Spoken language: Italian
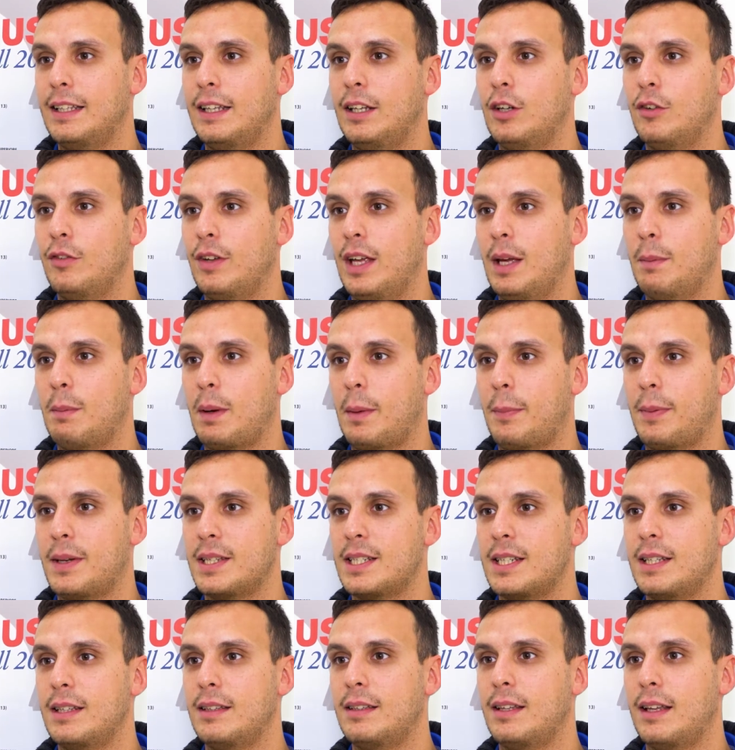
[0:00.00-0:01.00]
di novembre
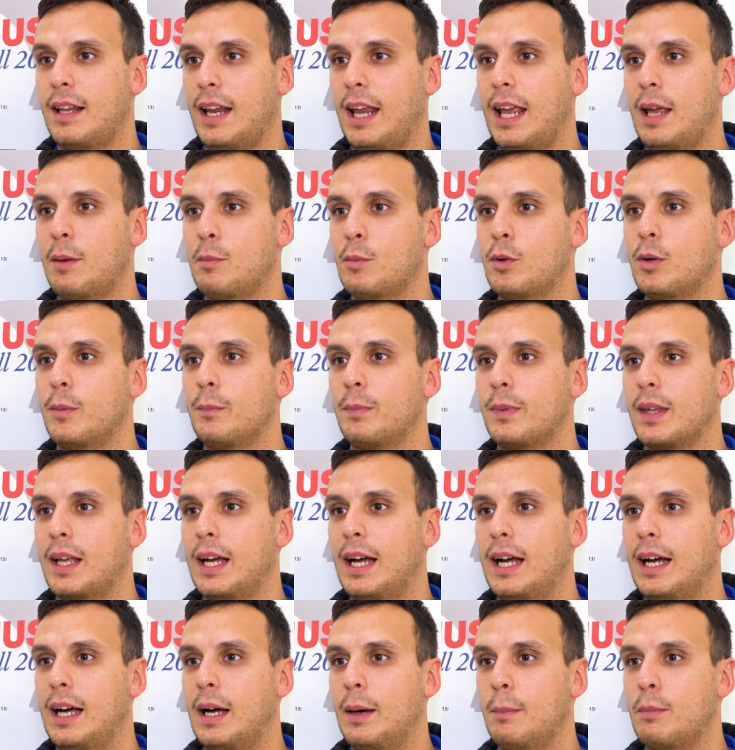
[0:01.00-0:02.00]
presenteremo
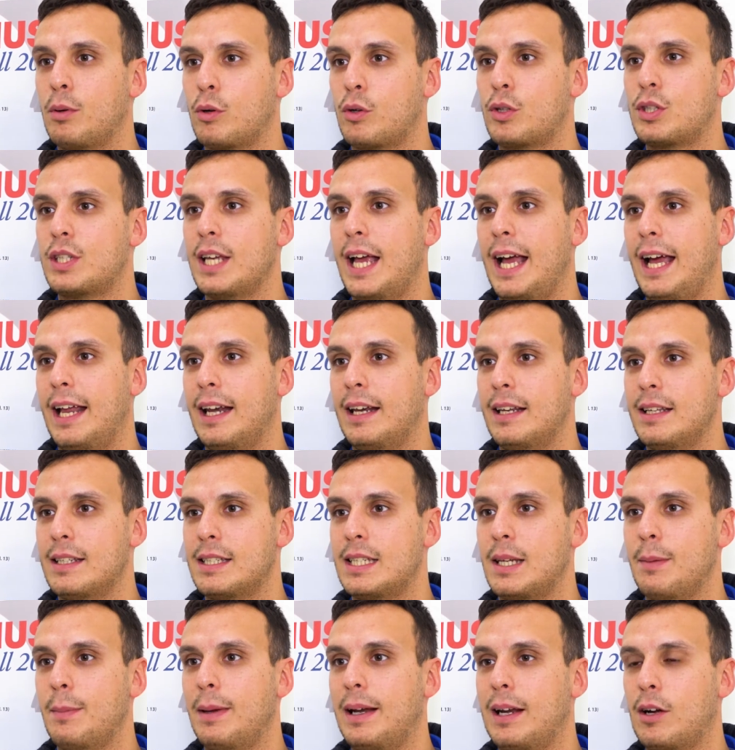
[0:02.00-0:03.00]
a Bruxelles
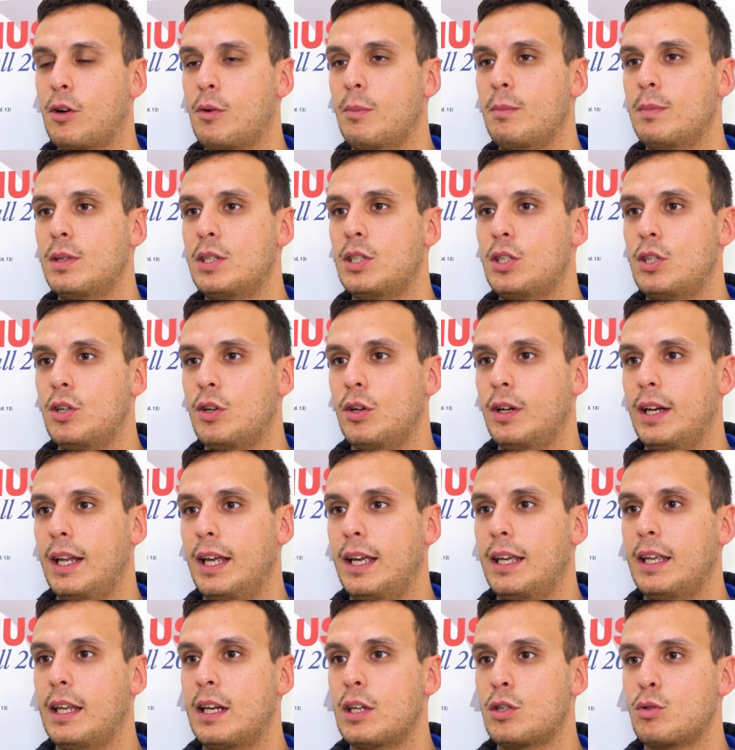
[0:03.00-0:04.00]
insieme alla
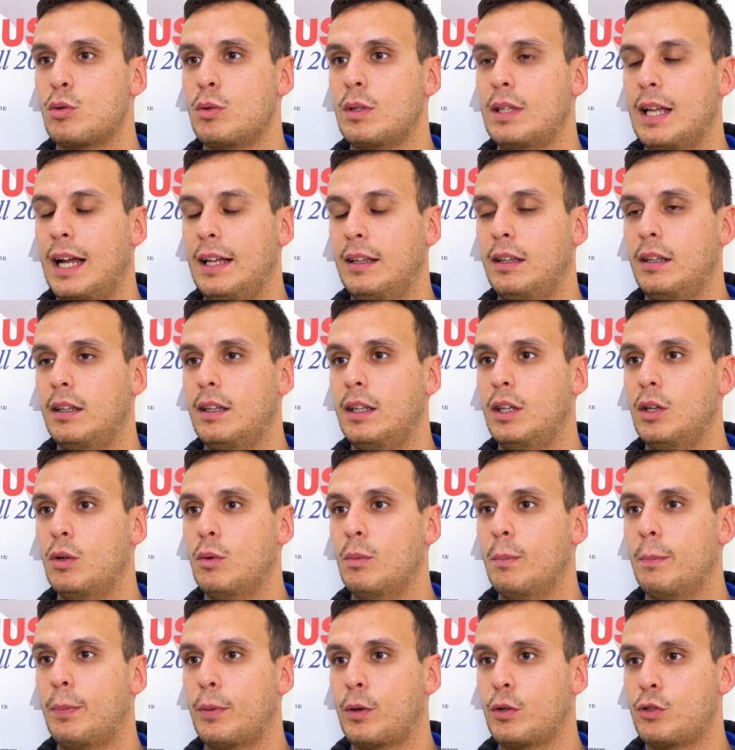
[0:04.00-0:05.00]
Commissione i risultati di
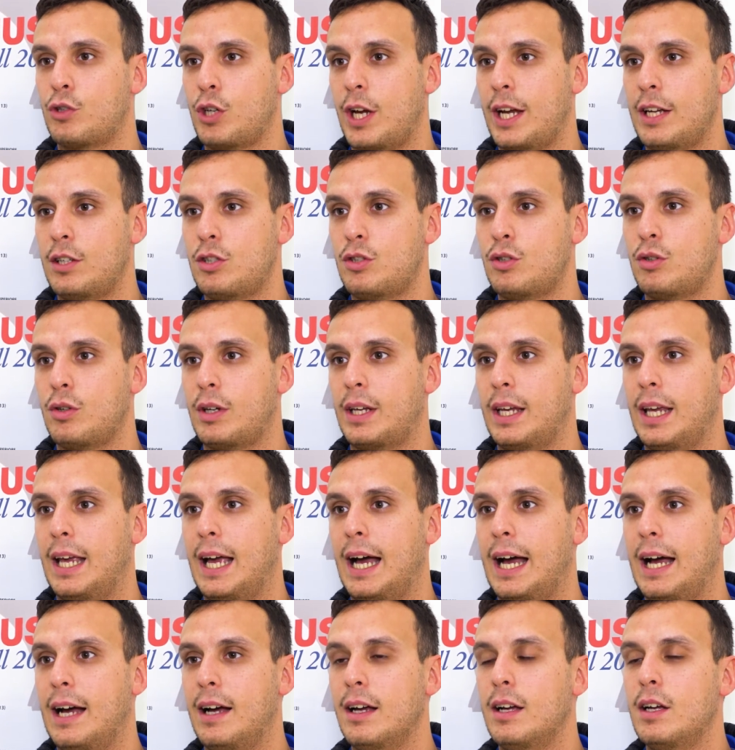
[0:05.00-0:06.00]
un processo
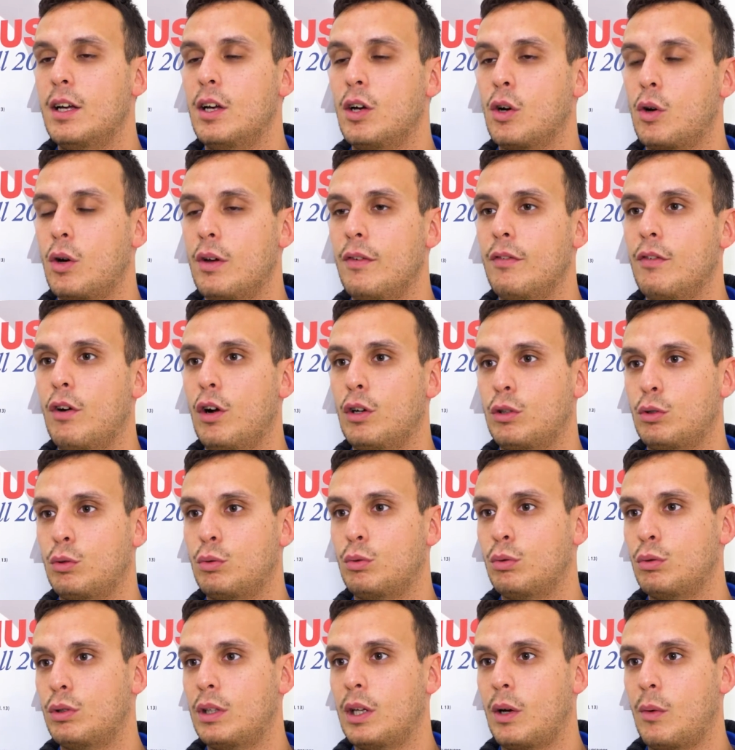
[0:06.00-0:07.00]
che ha
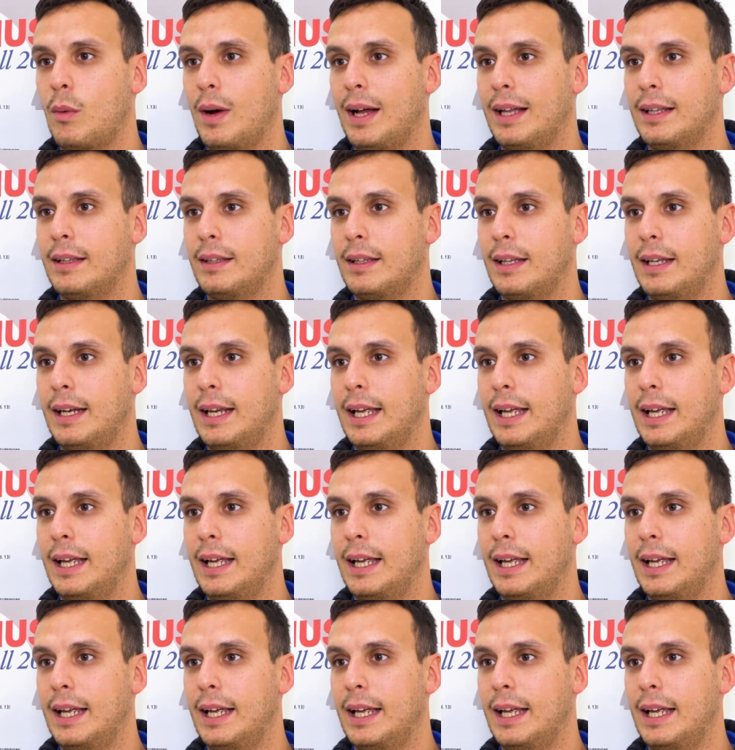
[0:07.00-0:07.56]
coinvolto tutte quante